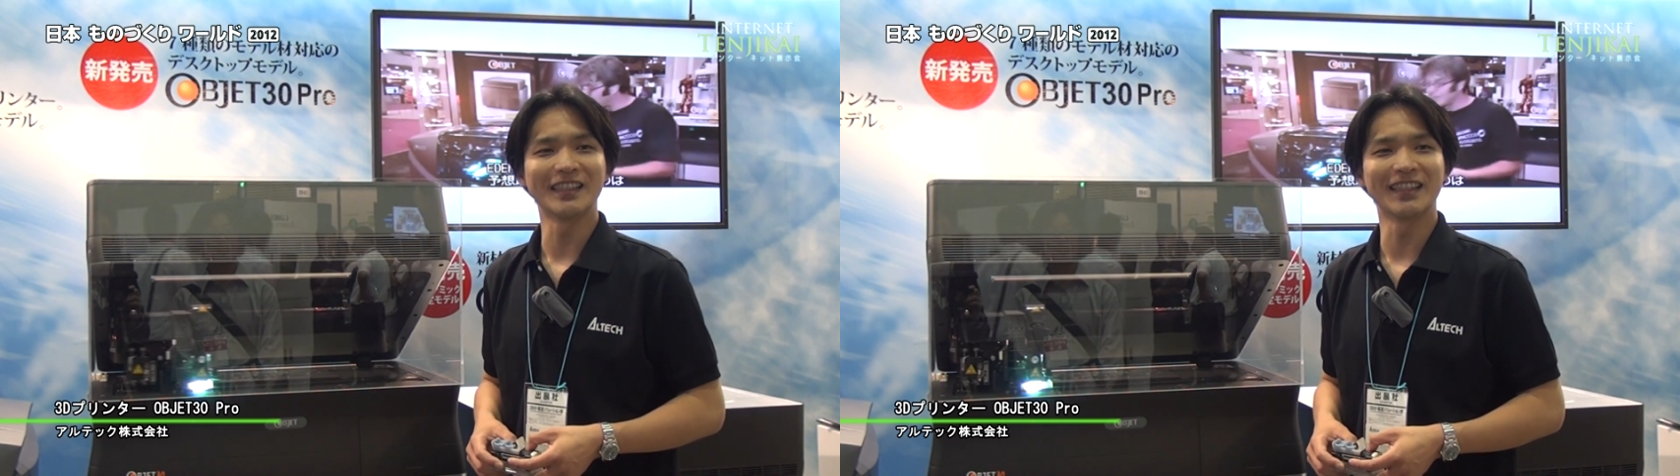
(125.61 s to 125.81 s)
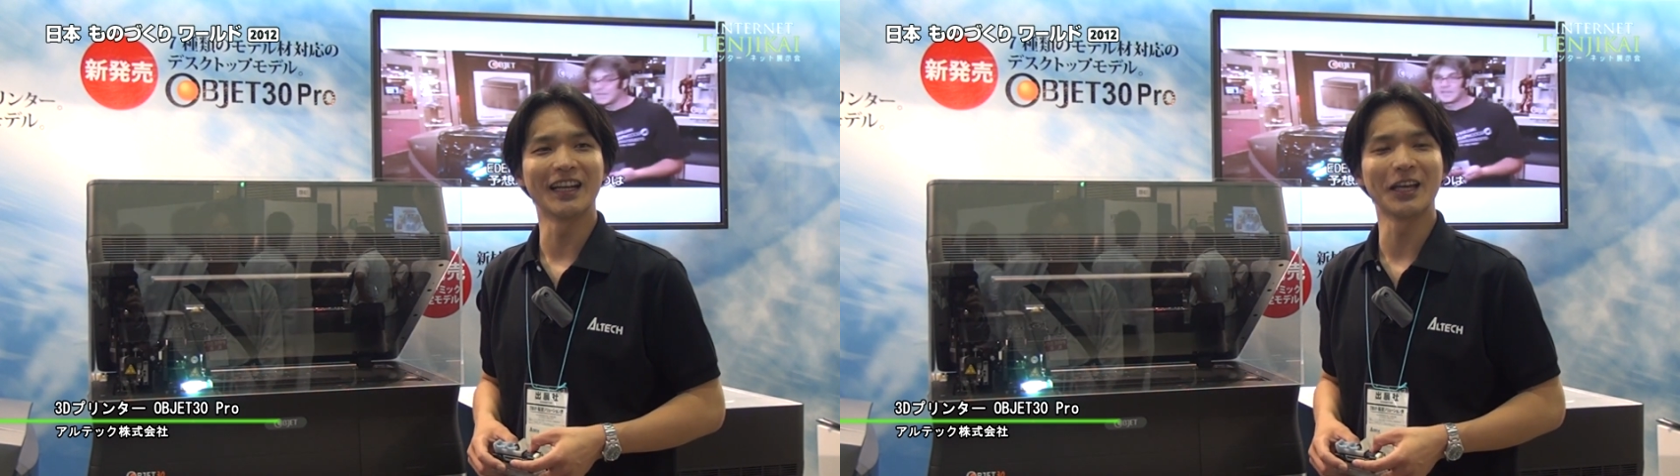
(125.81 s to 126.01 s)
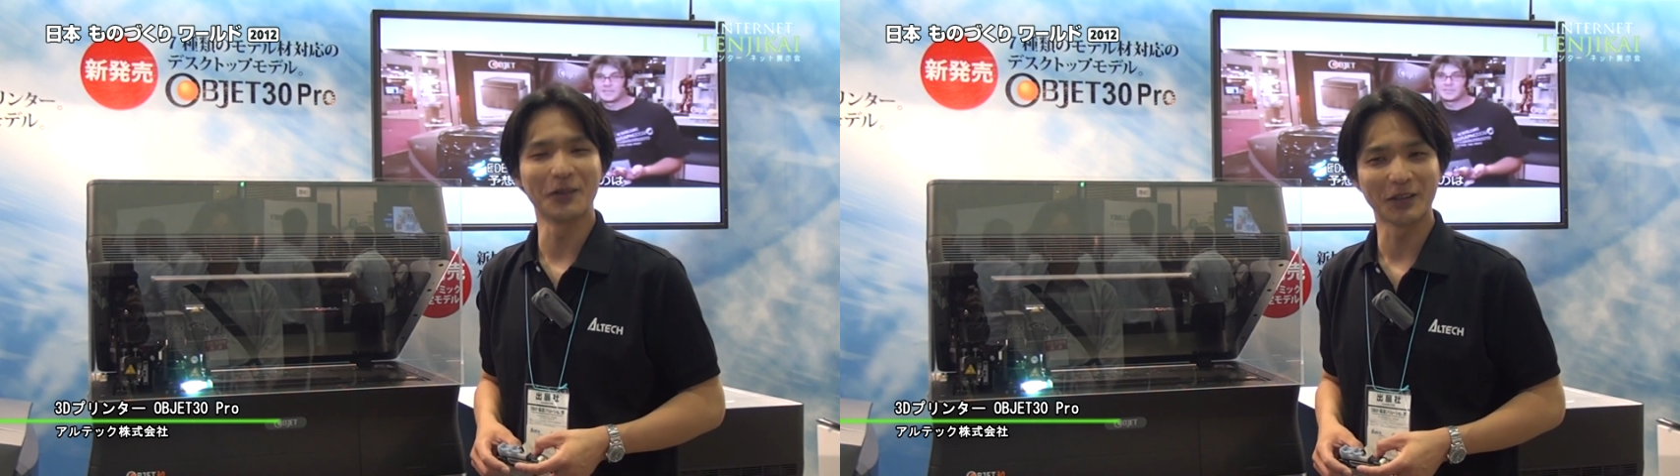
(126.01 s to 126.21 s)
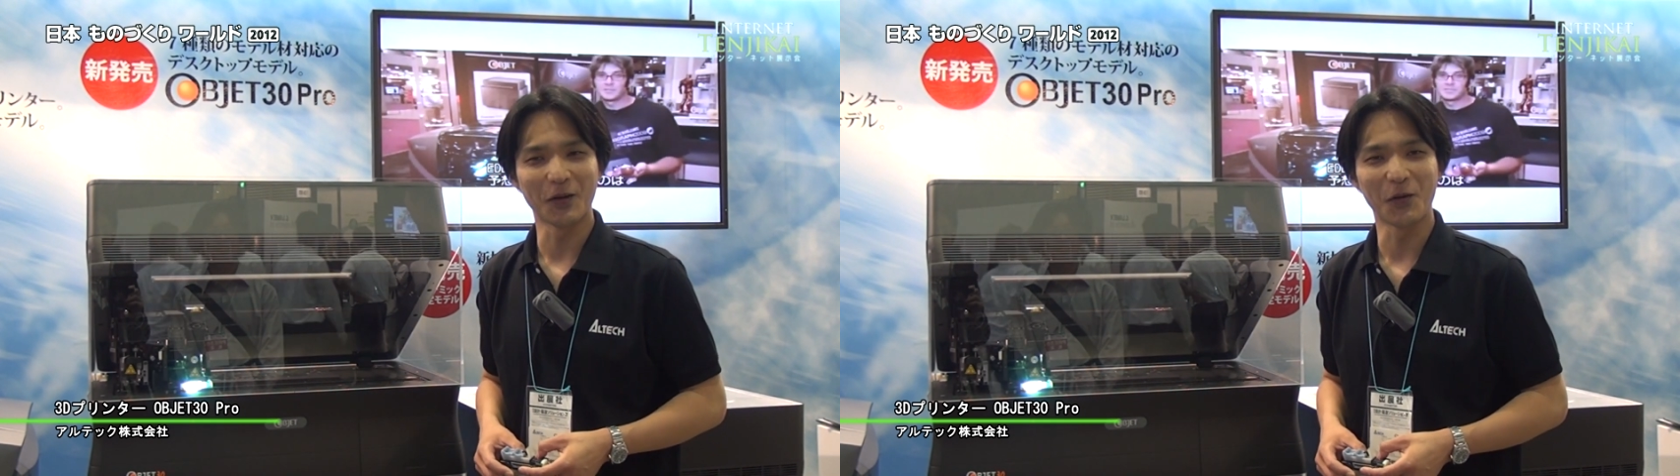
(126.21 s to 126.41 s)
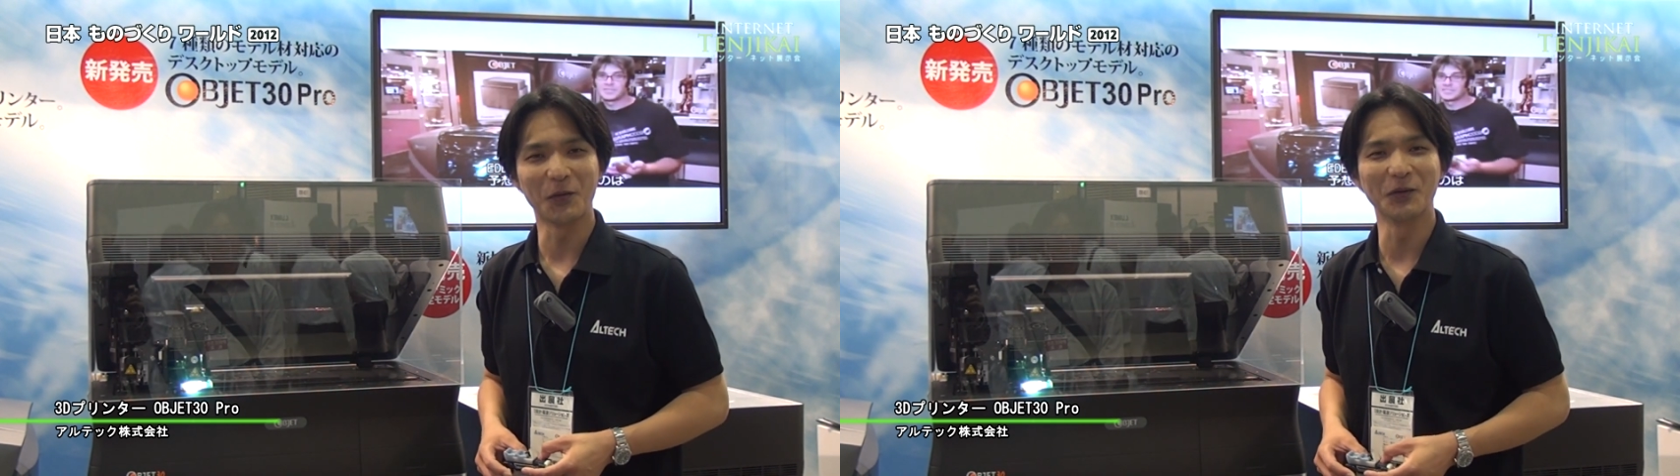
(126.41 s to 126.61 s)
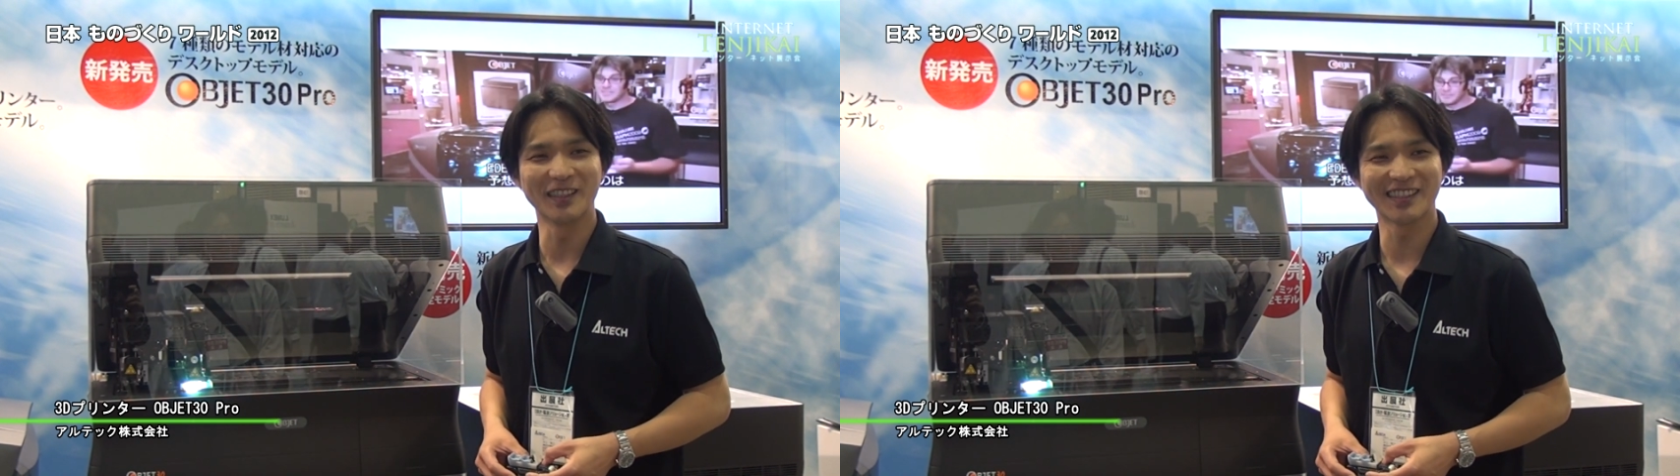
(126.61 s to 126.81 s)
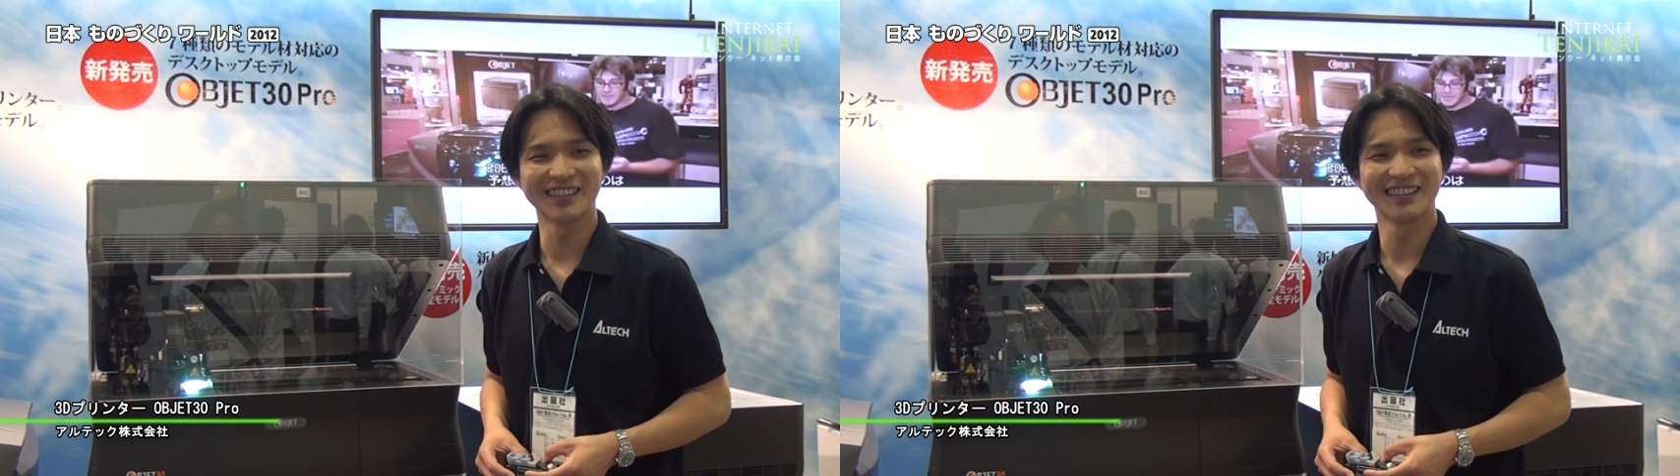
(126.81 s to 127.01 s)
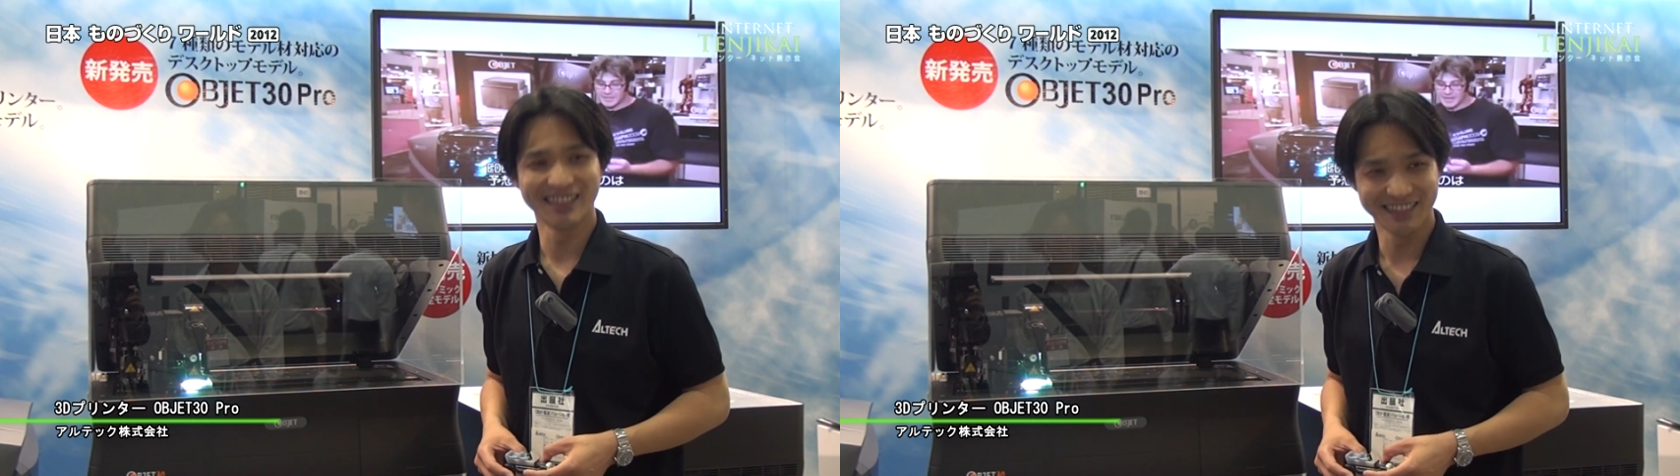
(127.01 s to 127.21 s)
わせいただければと思います。